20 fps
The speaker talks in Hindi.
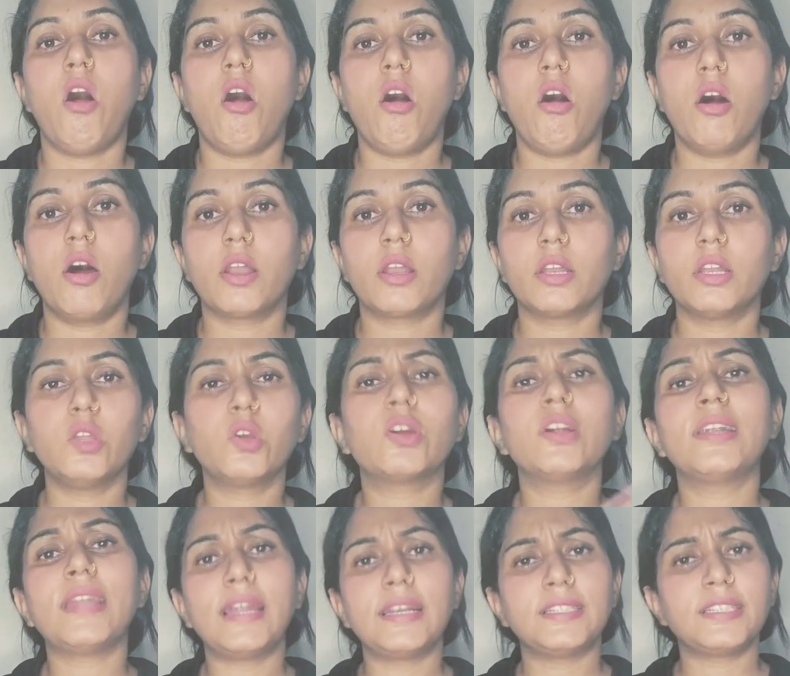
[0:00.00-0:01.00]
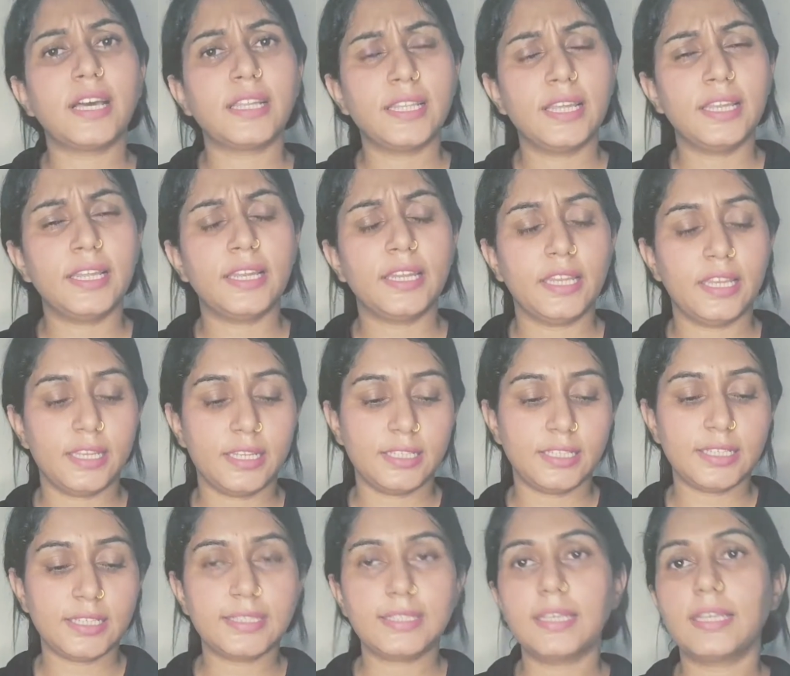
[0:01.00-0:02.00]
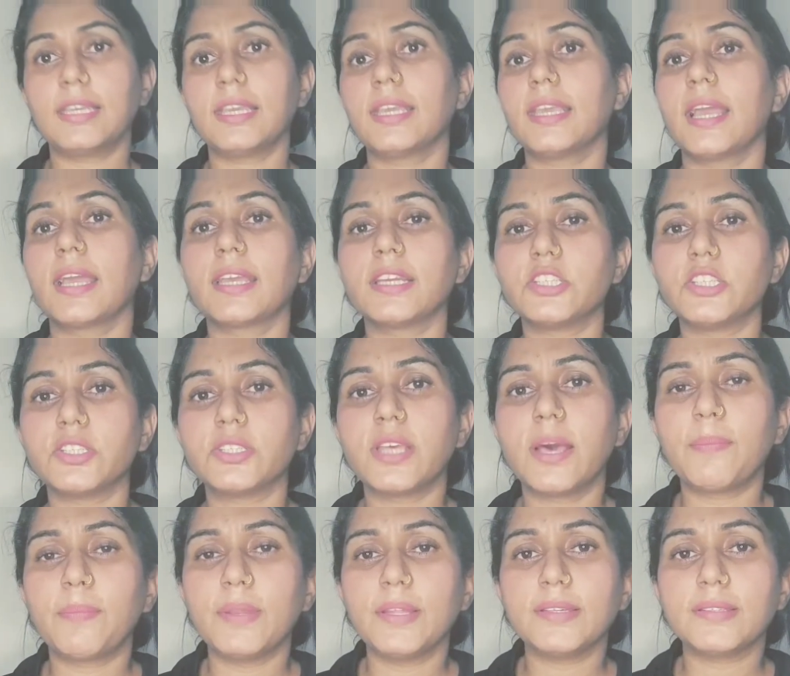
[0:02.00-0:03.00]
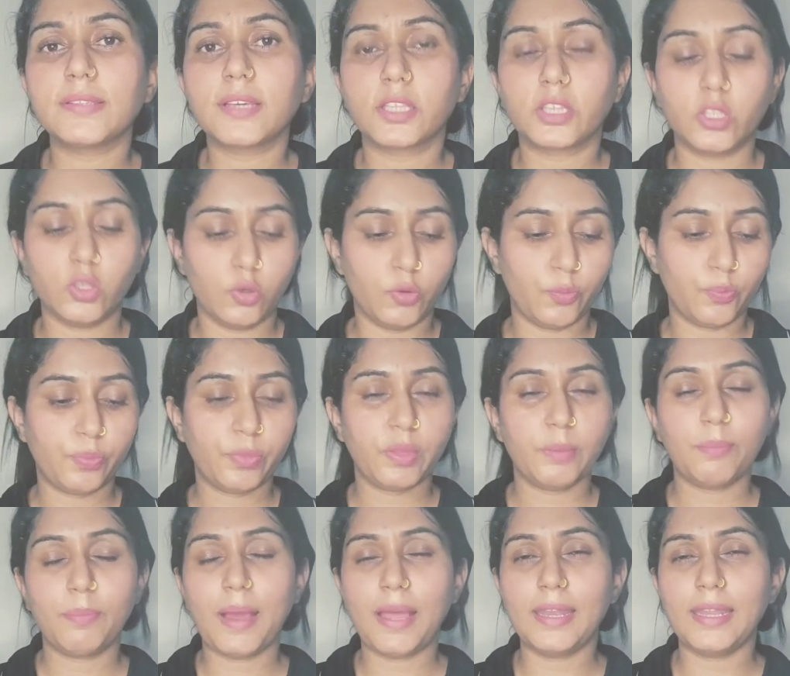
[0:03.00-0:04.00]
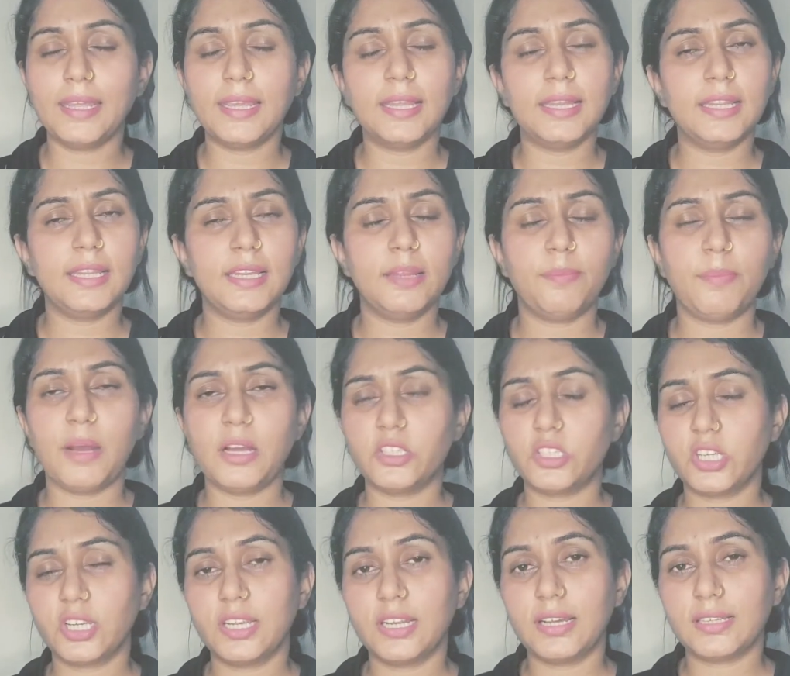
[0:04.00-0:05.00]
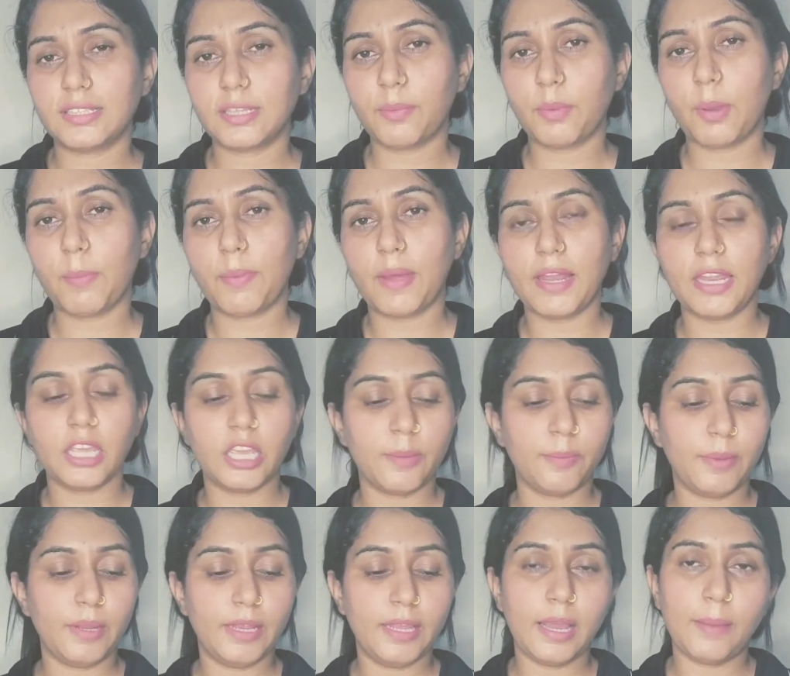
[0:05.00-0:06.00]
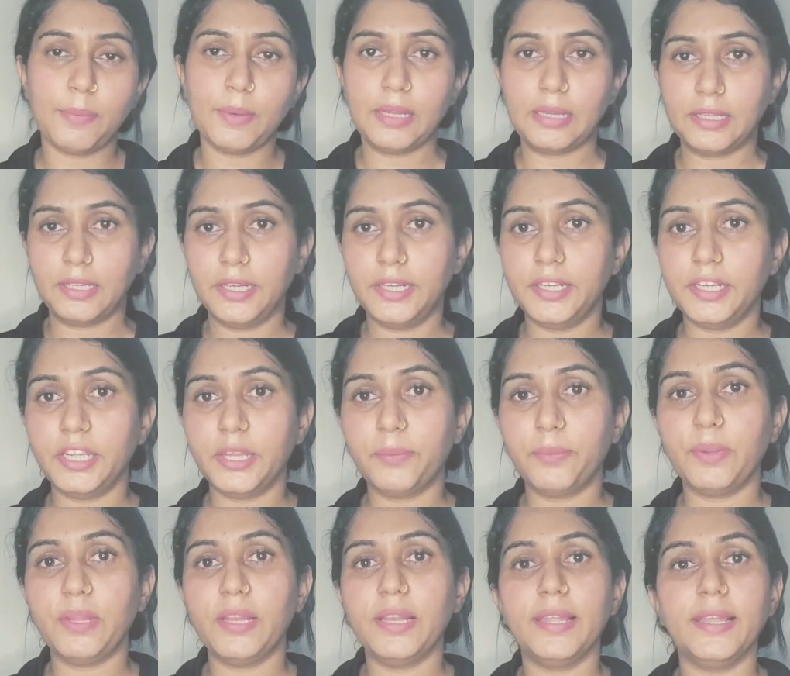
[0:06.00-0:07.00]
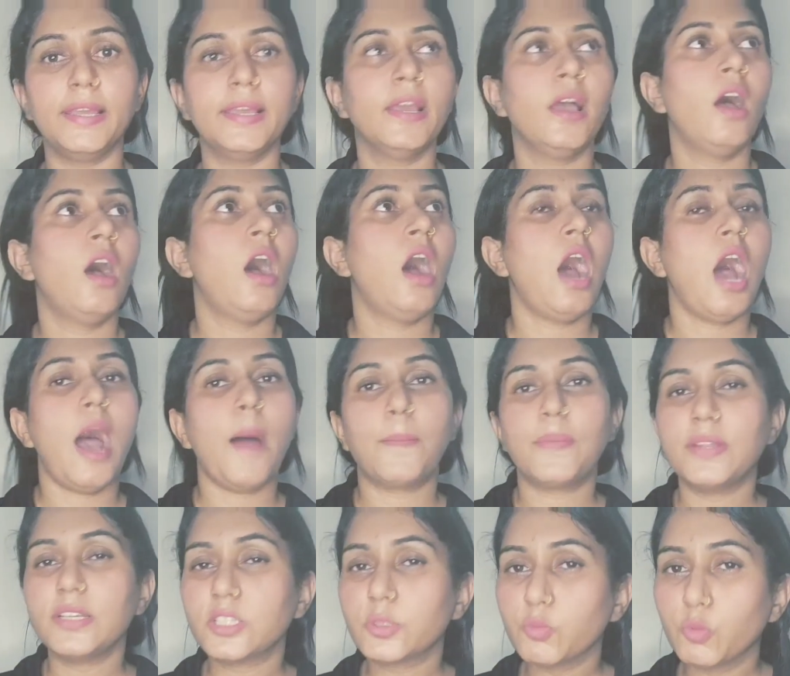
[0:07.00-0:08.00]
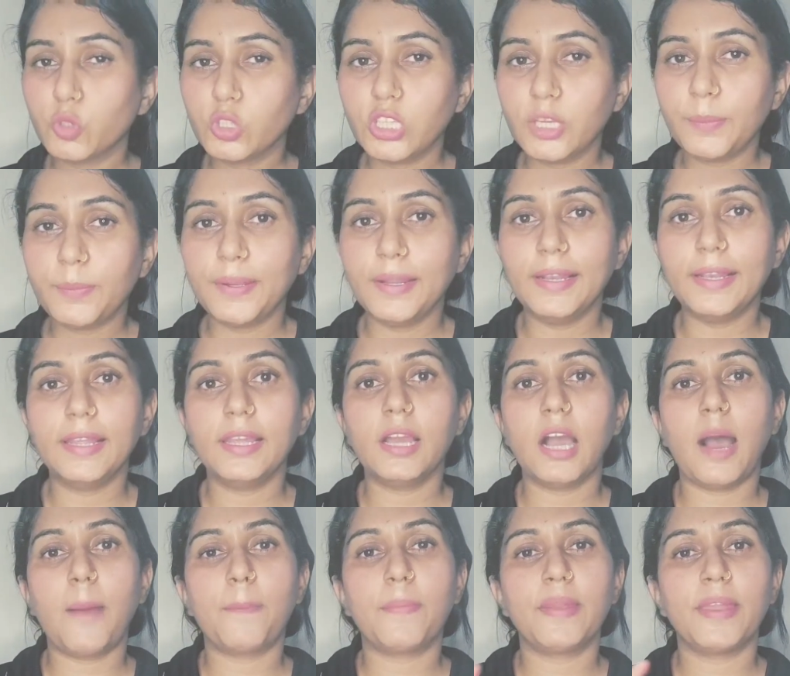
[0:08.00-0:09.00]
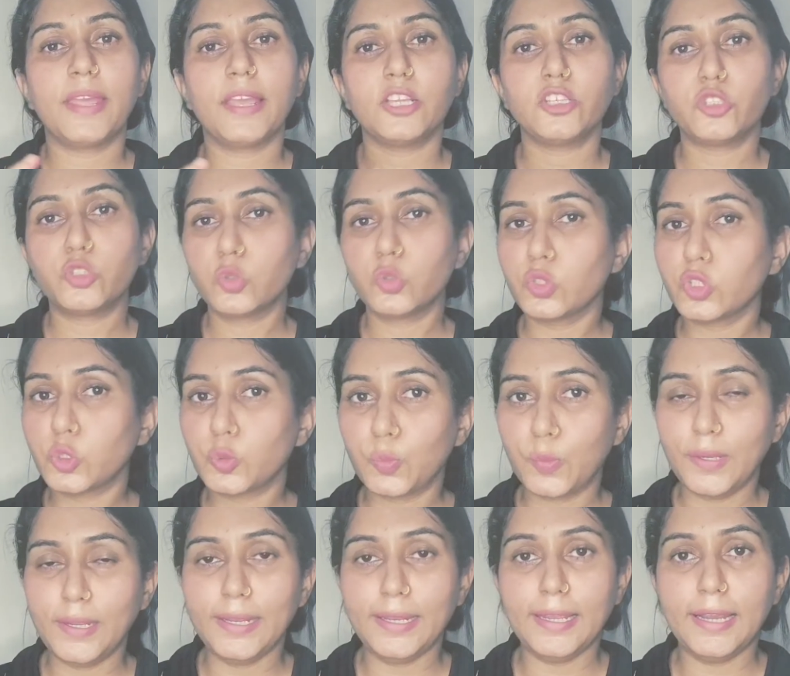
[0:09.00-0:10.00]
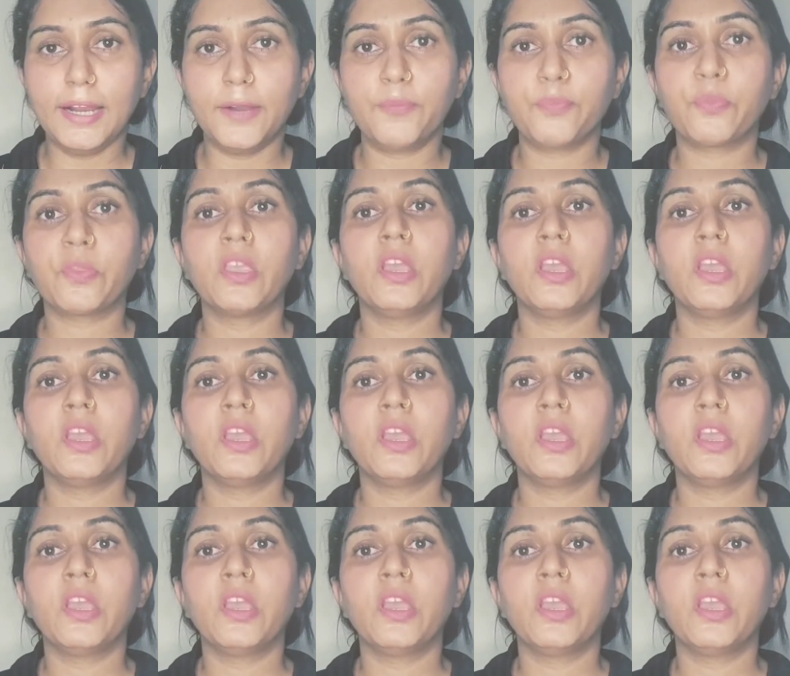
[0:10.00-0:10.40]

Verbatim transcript: और लिक्विड डाइट ज़्यादा लेनी है जैसे कि क्या क्या चीज़ें आप ले सकते हो पानी के लिए पाँच छः गिलास अपने पानी के पी लिया आपने ग्रीन टी पी ली आपने स्मूदी पी ली आपने जूस पी लिया